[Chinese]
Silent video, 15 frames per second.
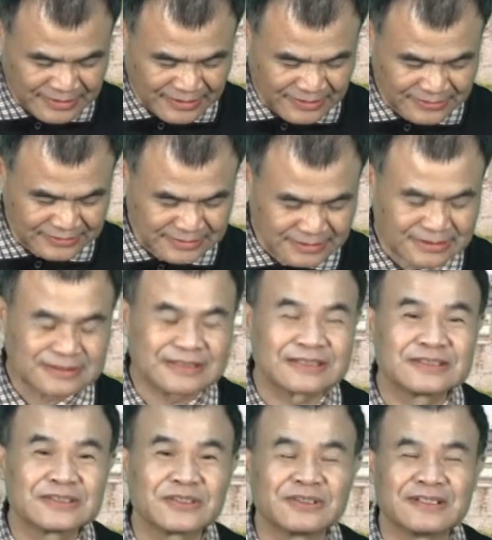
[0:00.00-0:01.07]
然后这个
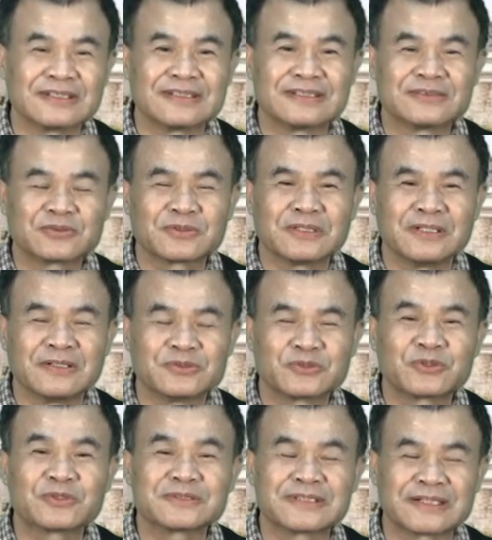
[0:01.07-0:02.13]
星宿呢，作为
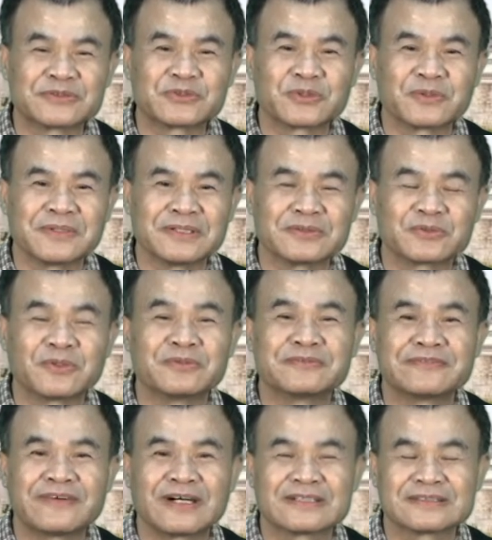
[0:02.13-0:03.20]
通常作为
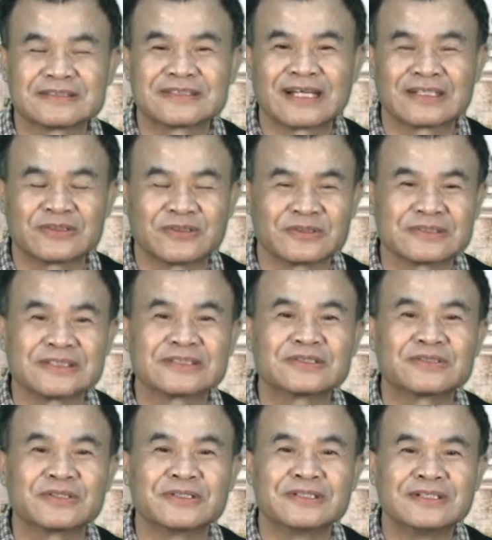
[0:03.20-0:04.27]
东方苍龙星
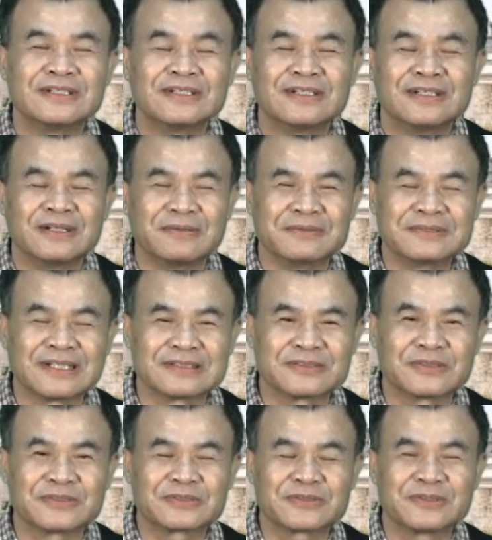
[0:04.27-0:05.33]
座，我们讲
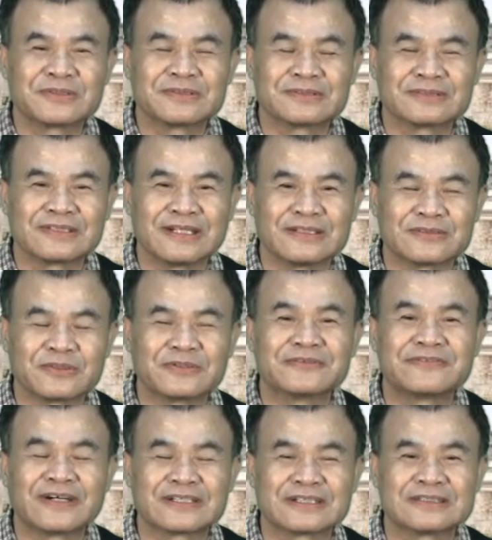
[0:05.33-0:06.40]
说东的东
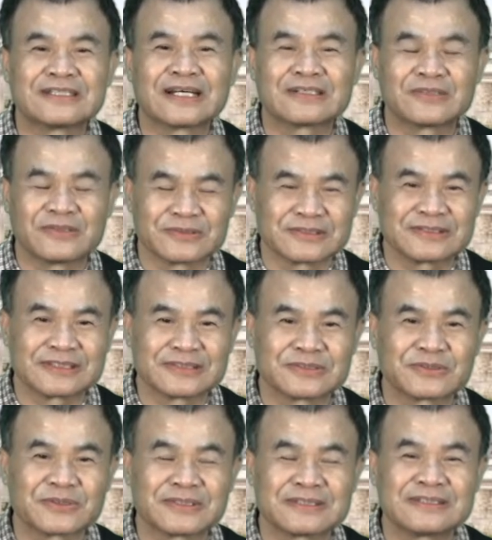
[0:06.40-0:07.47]
方的苍龙星
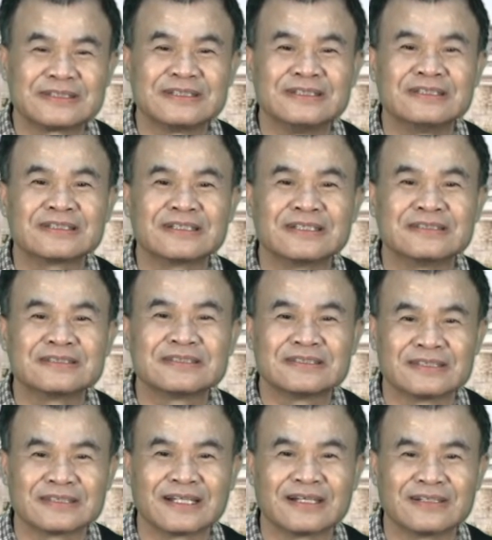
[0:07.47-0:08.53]
座的第一颗
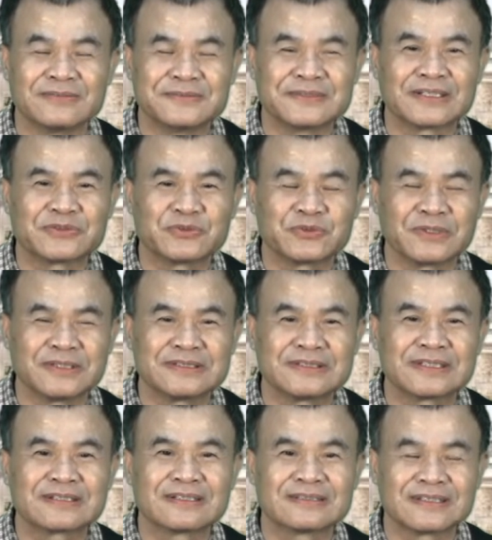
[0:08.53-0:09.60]
星呢，我们叫绝
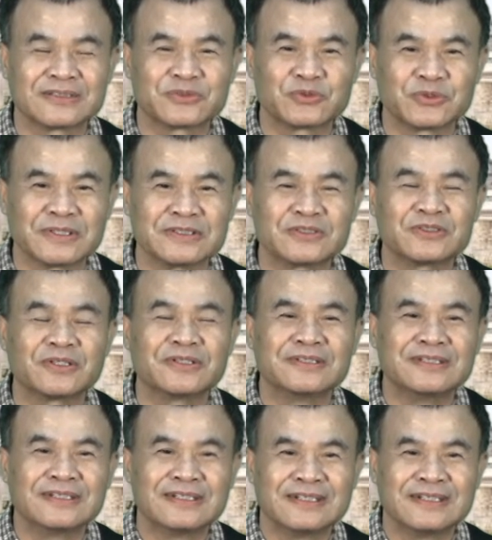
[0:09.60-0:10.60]
星，叫绝秀，